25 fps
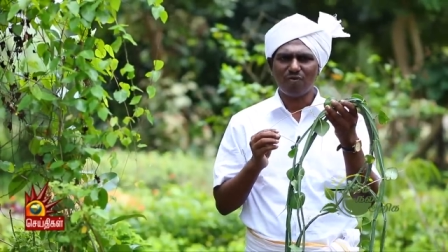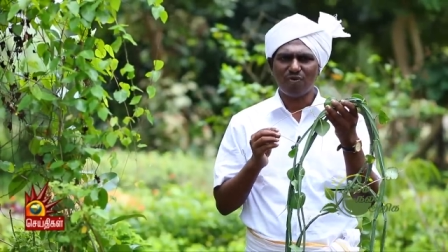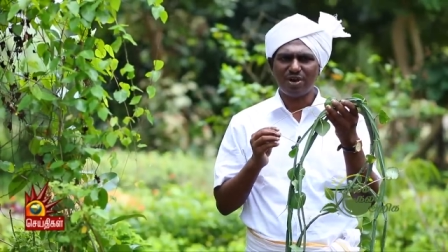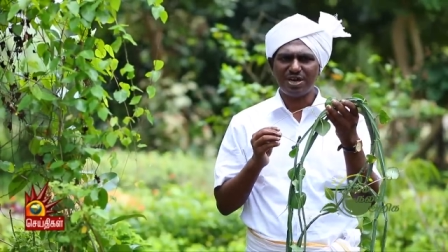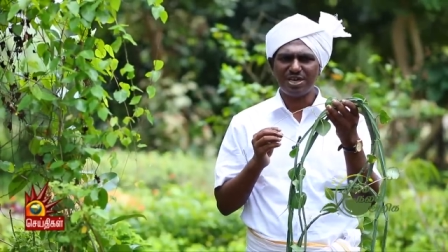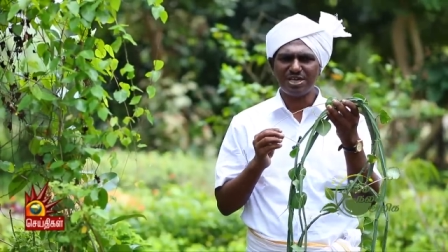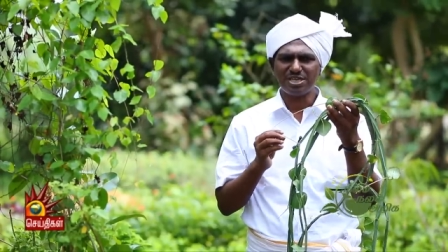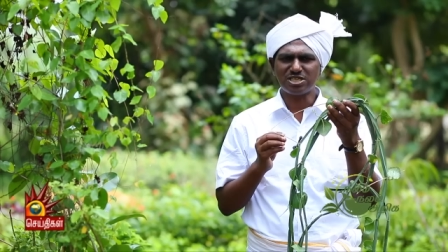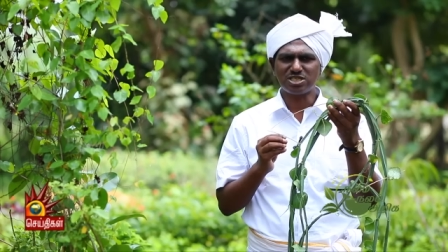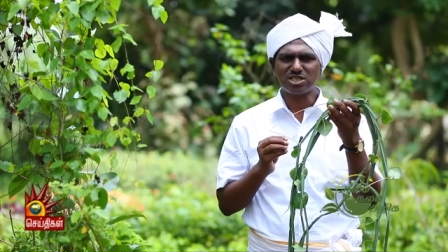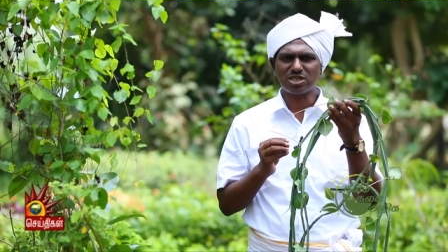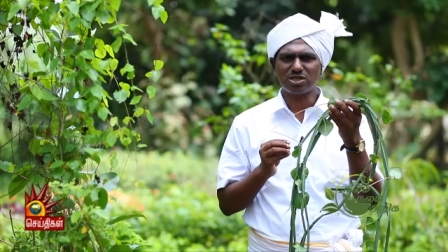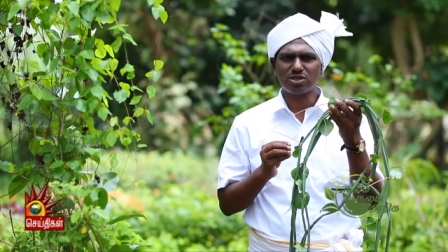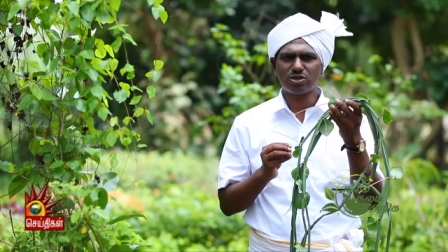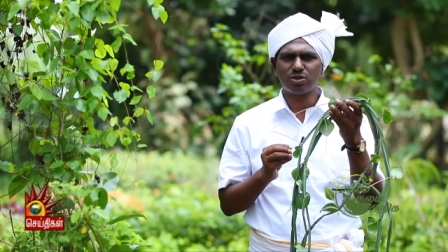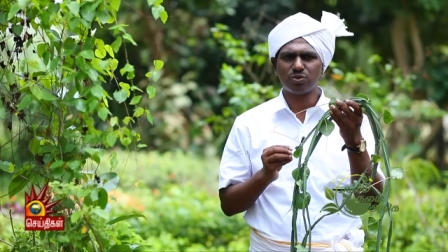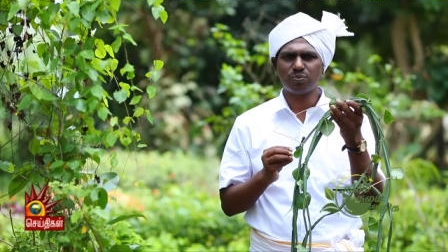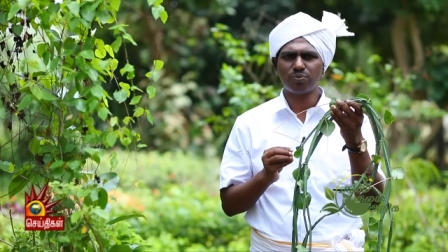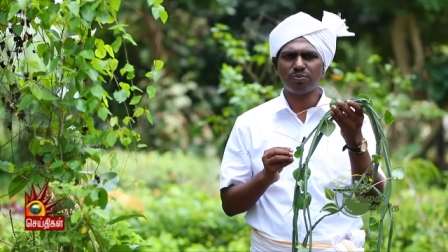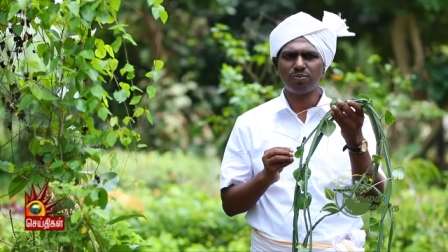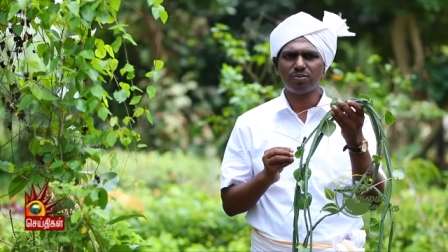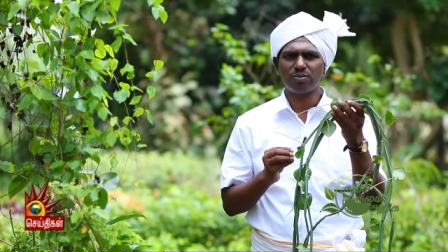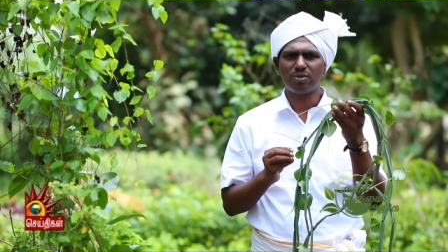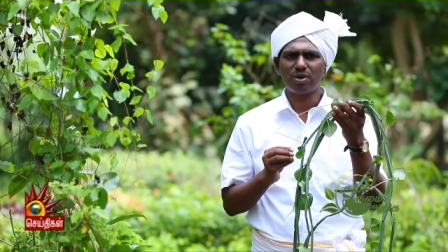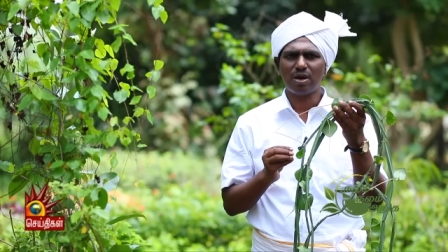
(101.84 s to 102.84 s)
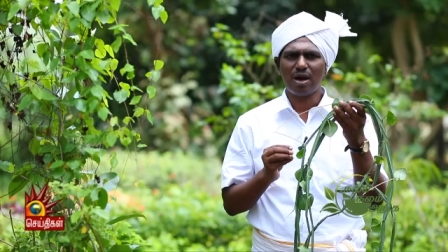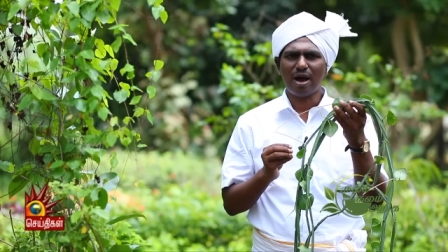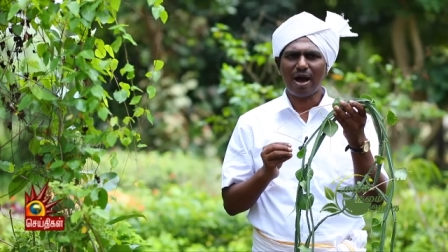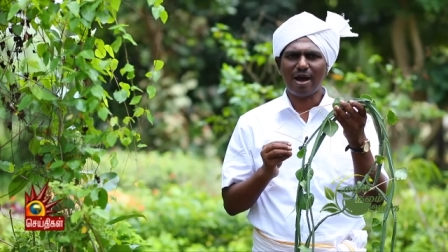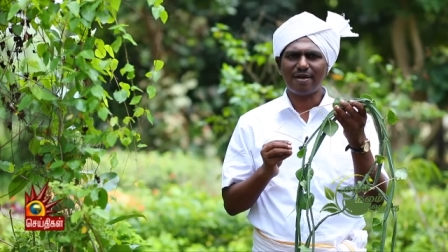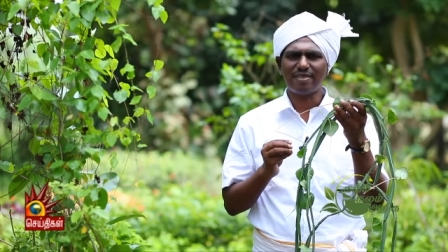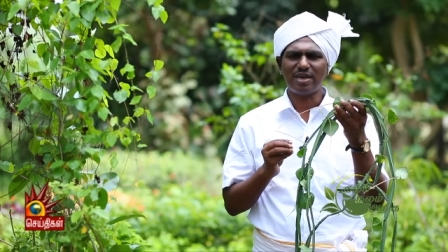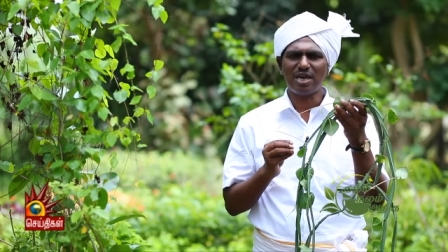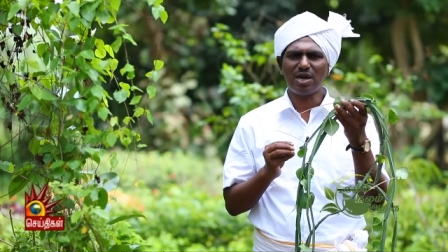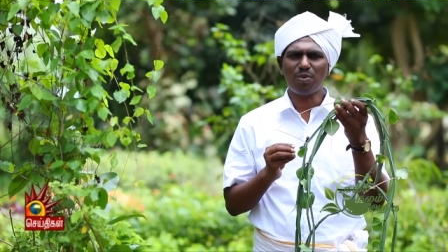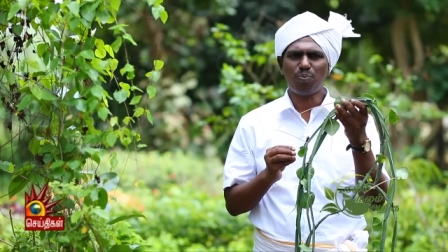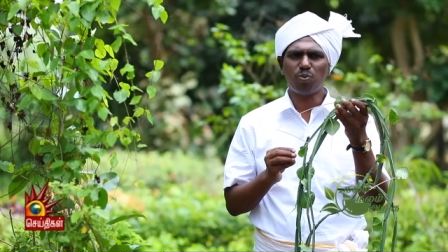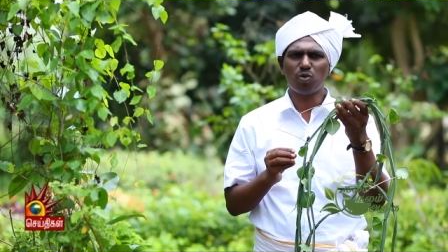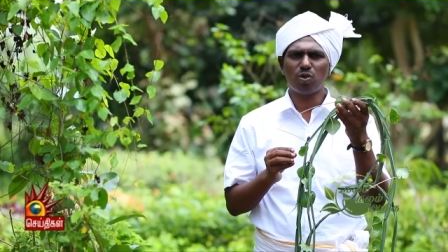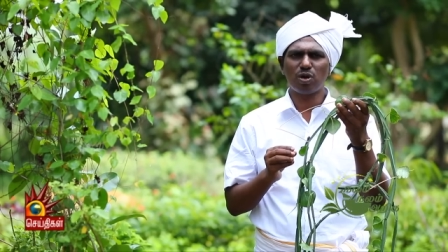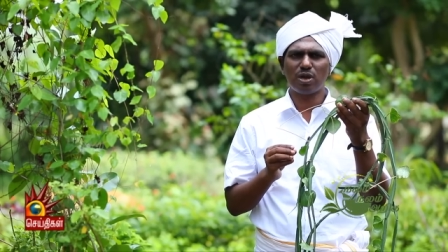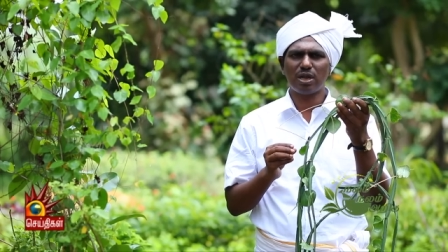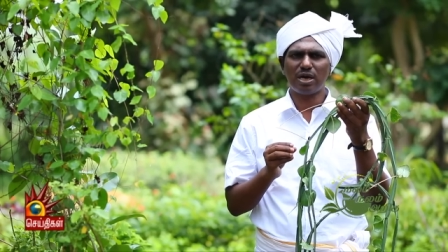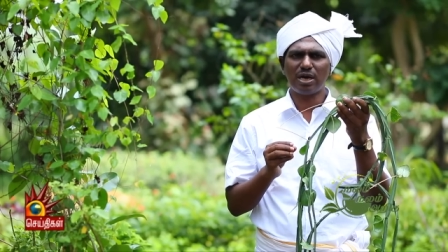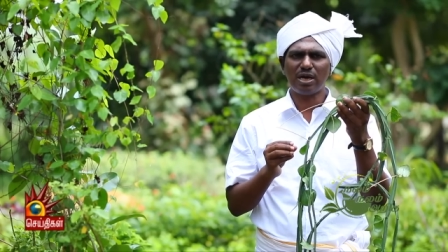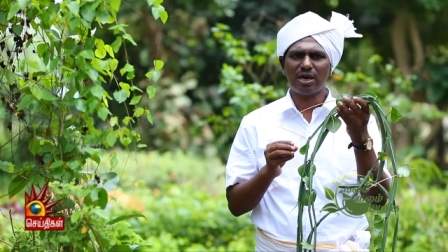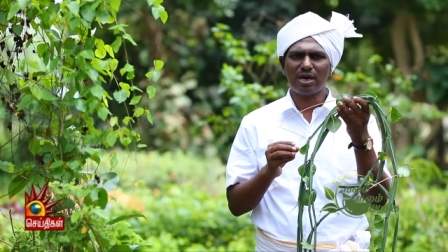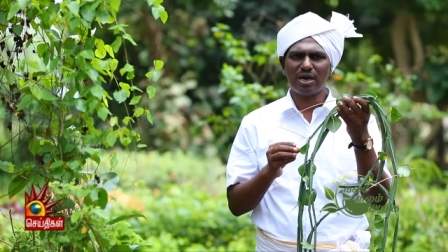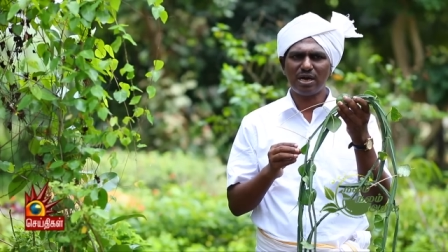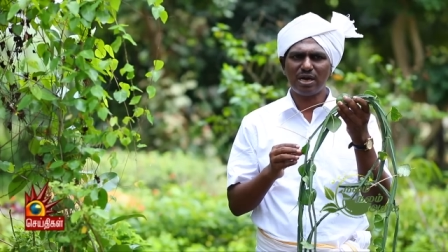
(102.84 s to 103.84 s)
வயிற்றுக்கும் அதே
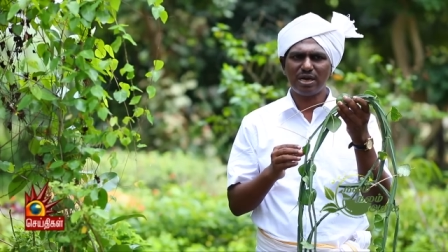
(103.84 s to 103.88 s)
போல்